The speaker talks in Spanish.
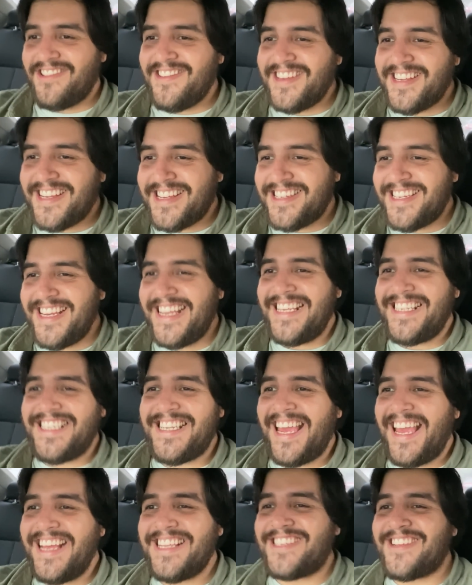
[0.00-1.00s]
No es así.
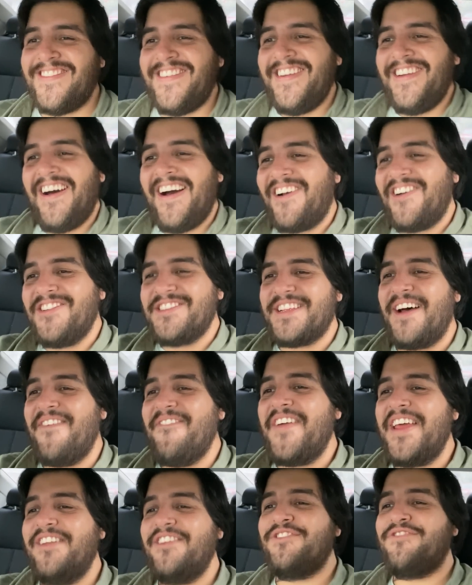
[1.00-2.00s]
Sí, son la cosa
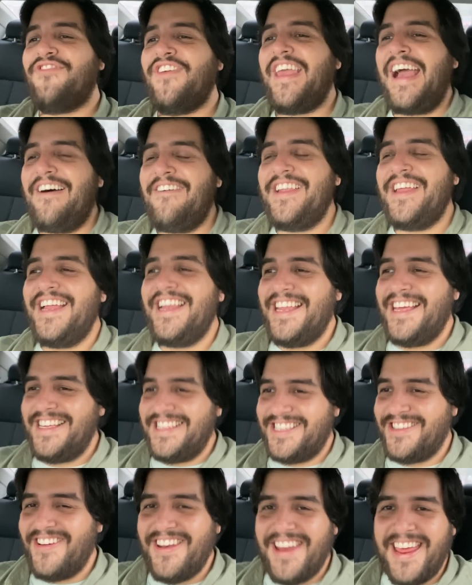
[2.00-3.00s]
menos fiable de la
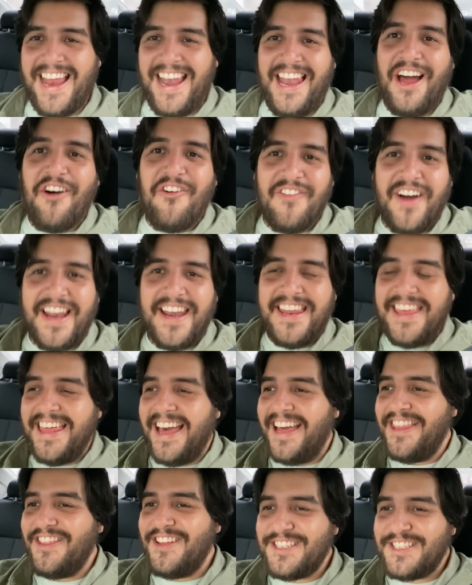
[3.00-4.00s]
historia de la
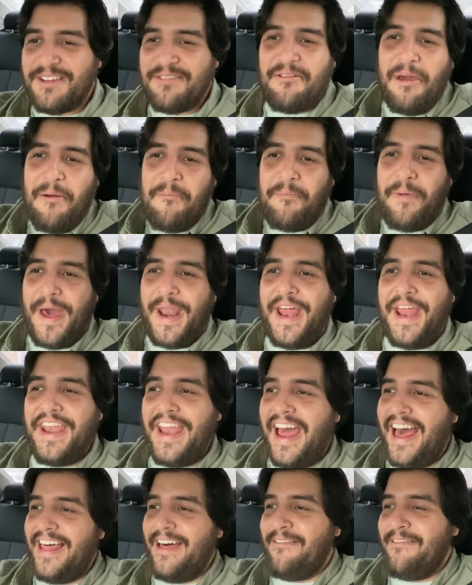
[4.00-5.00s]
humanidad. No sirven para
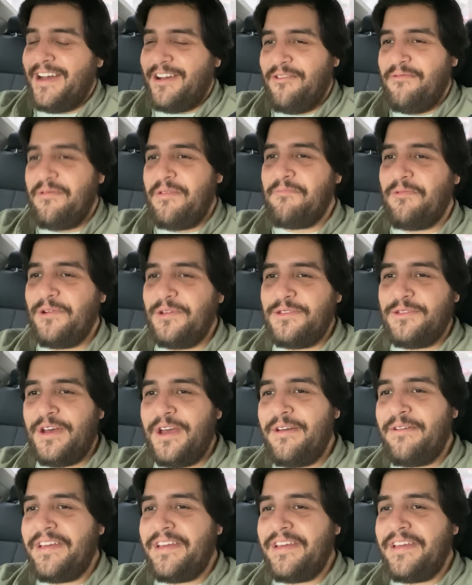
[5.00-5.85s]
nada, bajo mi punto de